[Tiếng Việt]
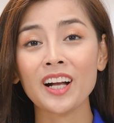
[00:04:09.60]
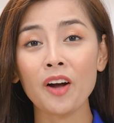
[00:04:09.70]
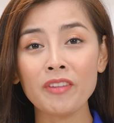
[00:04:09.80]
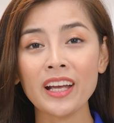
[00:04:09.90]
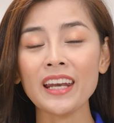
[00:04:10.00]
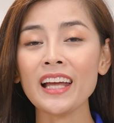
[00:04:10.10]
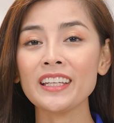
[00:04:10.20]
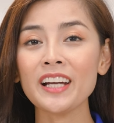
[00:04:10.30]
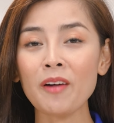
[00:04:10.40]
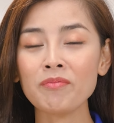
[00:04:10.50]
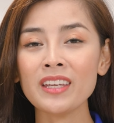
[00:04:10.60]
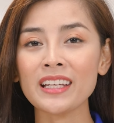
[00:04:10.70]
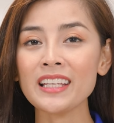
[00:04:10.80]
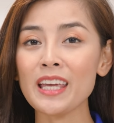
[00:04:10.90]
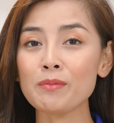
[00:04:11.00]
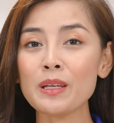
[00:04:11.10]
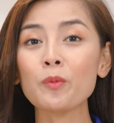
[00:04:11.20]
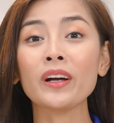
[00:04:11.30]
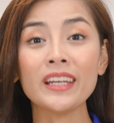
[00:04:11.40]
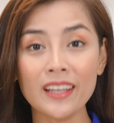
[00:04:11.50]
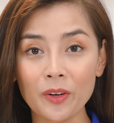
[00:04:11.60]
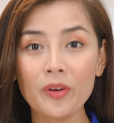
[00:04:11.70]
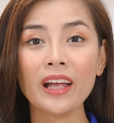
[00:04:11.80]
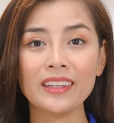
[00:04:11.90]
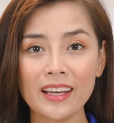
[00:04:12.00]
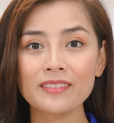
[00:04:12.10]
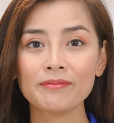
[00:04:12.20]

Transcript: Còn về khả năng giữ ấm thì các chị em xem qua ghi nhận của Hạnh nha.